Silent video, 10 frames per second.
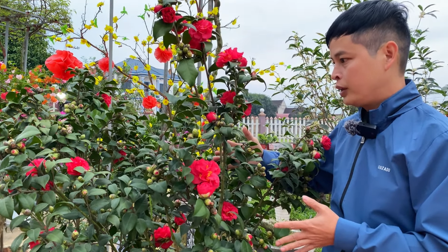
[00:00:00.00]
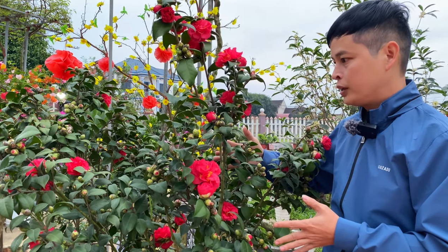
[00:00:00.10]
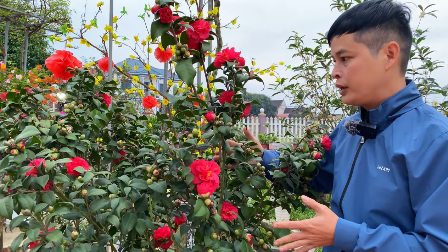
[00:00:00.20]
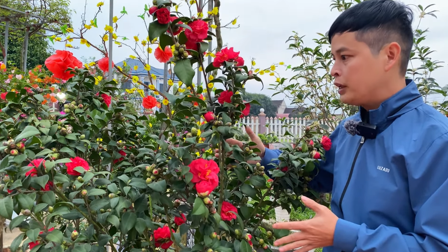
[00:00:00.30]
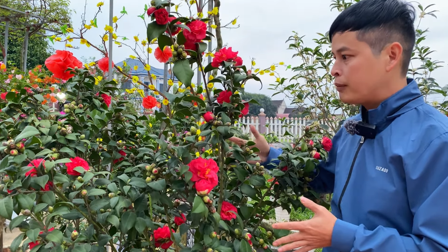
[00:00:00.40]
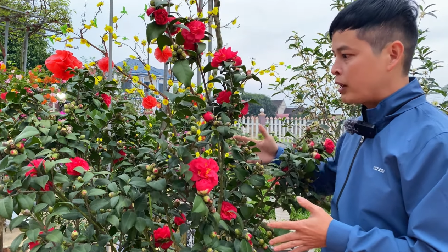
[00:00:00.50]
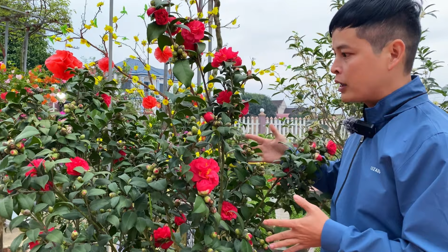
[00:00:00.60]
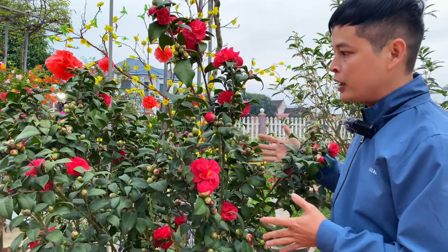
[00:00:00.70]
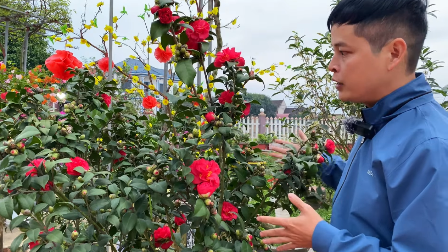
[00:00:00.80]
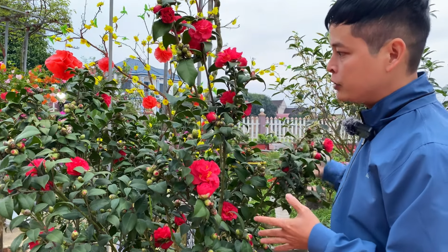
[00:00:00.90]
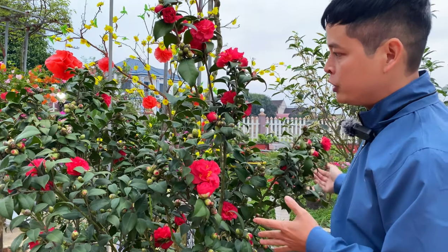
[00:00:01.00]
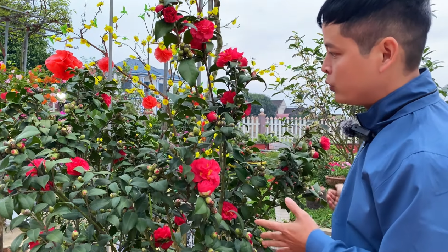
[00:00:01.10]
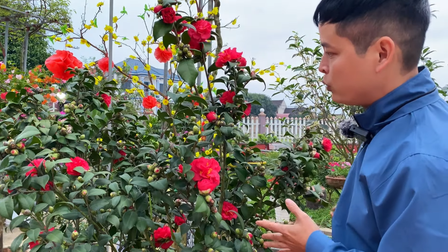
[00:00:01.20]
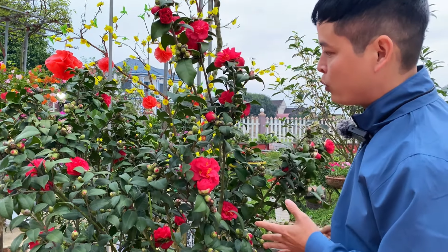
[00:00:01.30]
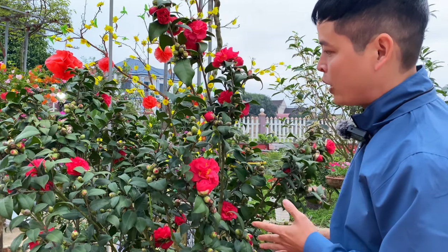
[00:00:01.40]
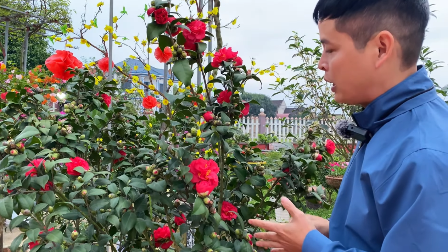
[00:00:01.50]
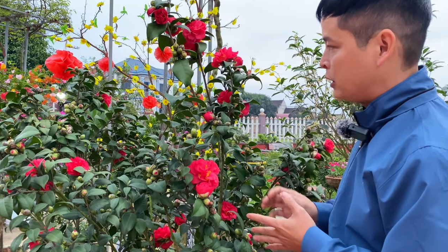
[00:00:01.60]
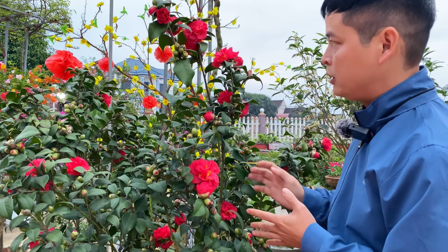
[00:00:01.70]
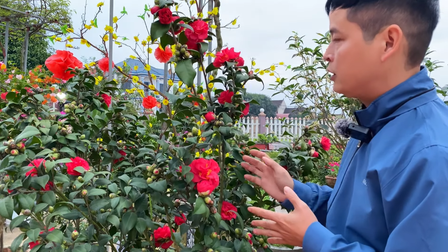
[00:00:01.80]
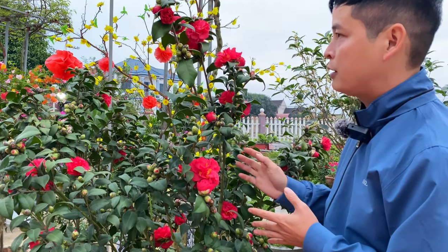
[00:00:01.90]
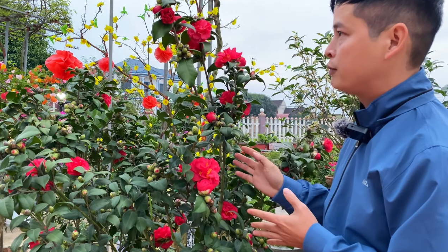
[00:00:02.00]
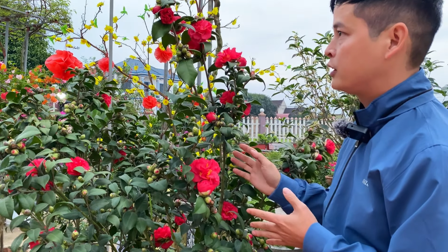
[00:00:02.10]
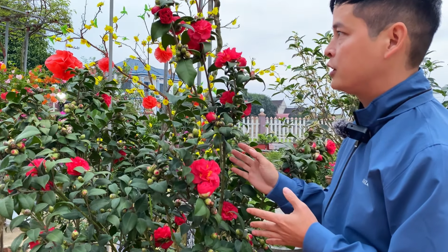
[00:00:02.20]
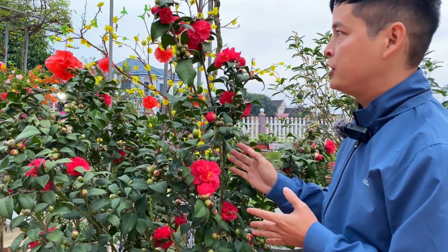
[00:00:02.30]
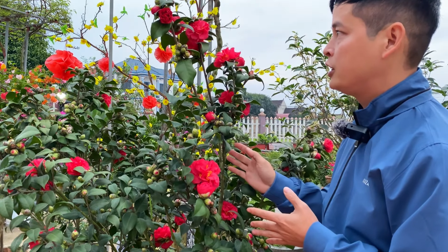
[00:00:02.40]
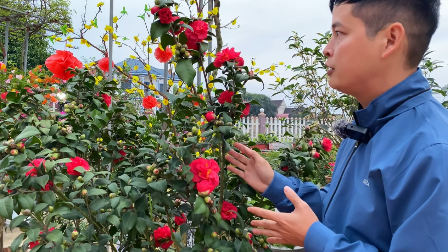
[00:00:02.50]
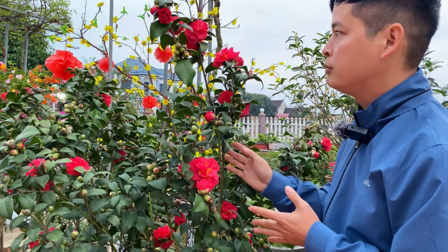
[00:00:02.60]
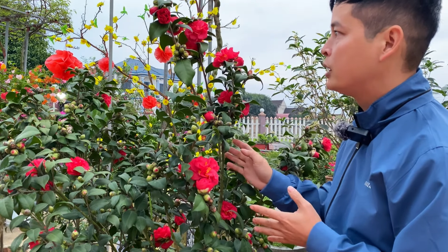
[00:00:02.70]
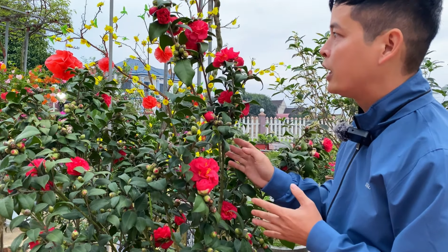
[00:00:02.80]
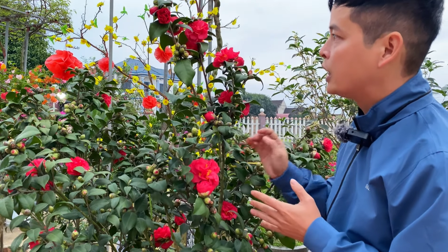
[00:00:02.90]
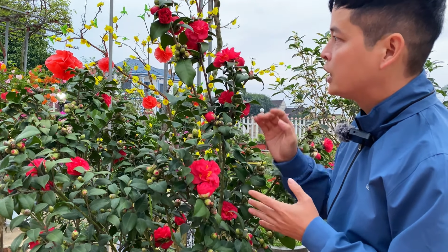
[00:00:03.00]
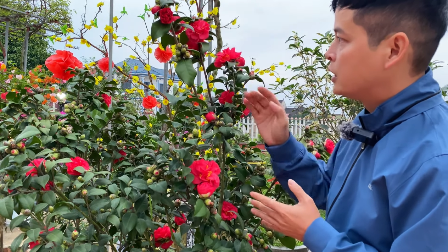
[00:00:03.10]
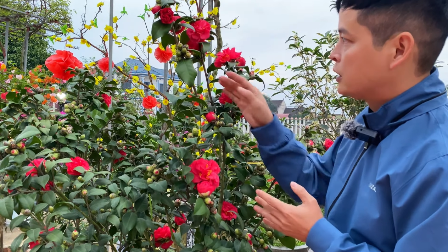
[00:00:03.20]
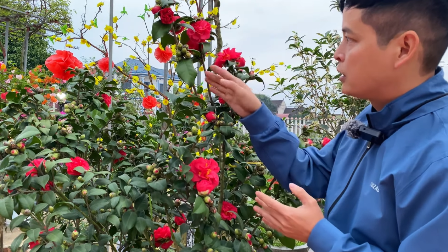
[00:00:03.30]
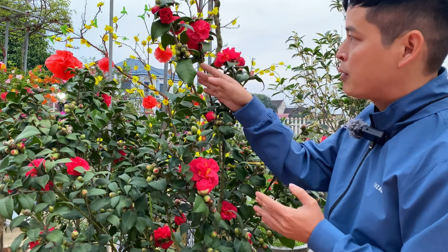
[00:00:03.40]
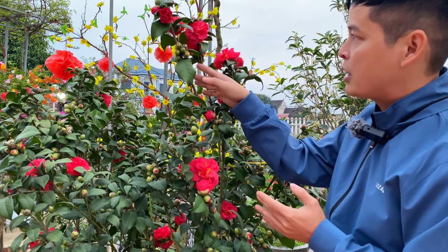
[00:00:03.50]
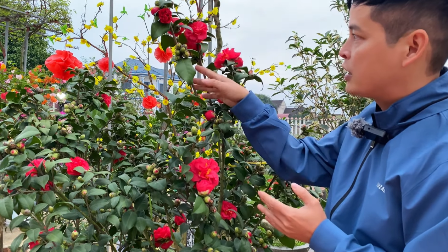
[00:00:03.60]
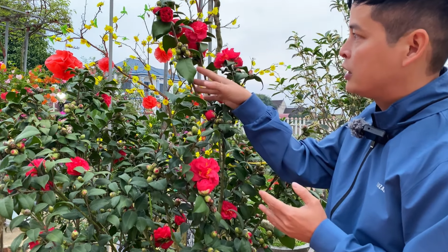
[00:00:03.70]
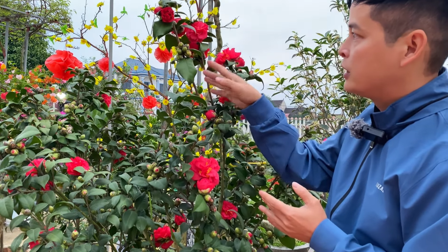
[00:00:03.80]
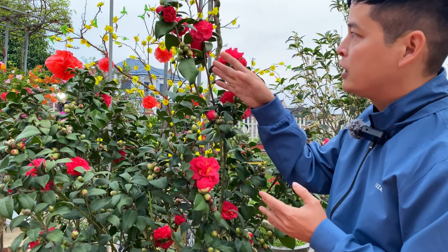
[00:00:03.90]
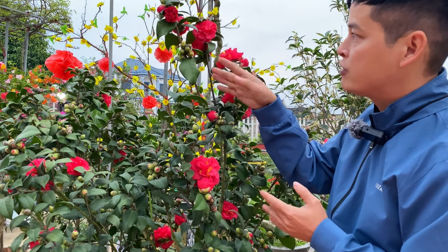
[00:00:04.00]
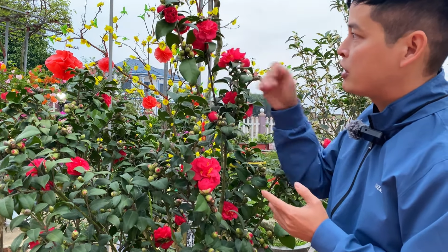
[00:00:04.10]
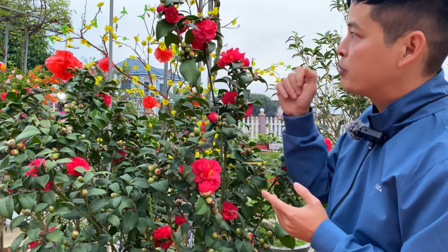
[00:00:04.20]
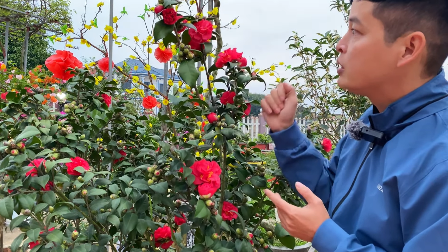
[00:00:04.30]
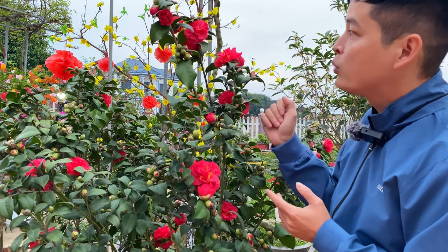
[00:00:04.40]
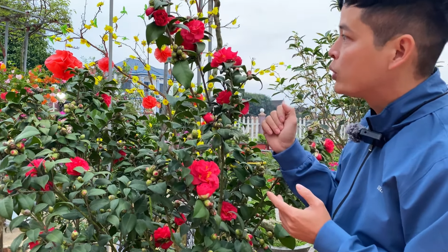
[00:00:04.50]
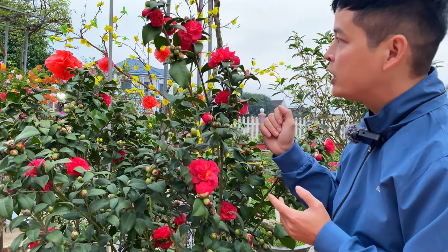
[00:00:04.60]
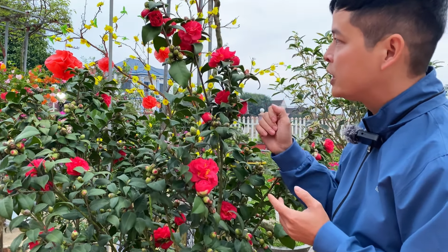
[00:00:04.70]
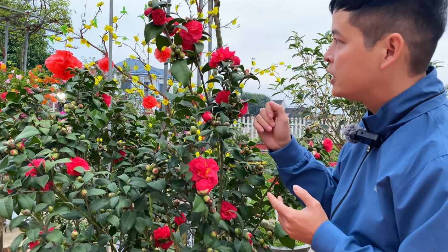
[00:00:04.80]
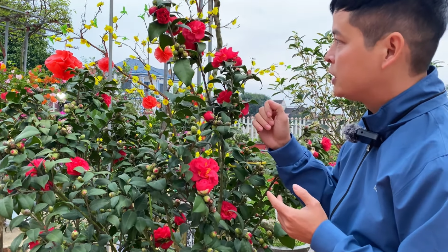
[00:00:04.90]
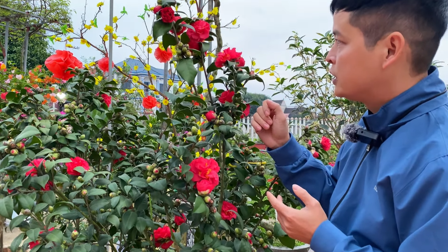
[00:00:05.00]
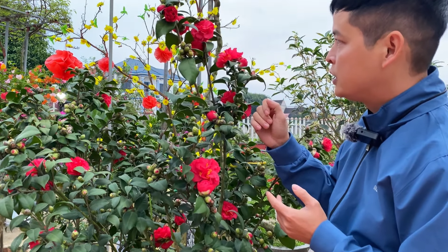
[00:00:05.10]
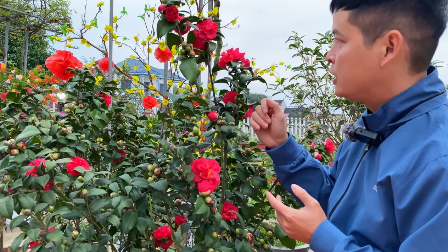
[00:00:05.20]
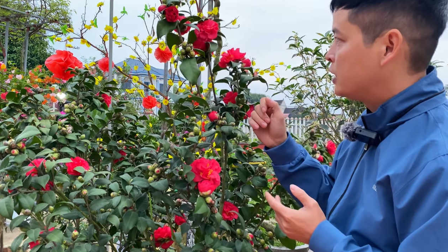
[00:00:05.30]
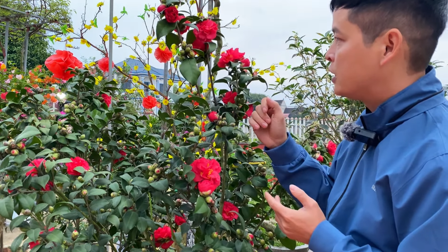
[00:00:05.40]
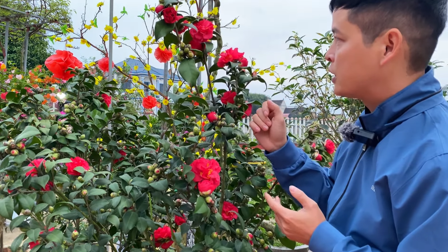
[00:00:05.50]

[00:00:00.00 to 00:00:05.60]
Khi mà cây nó nhiều nụ quá ấy, thì tầm tháng 9 tháng 10 các bác ờ, nên vặt bớt nụ đi thì ờ,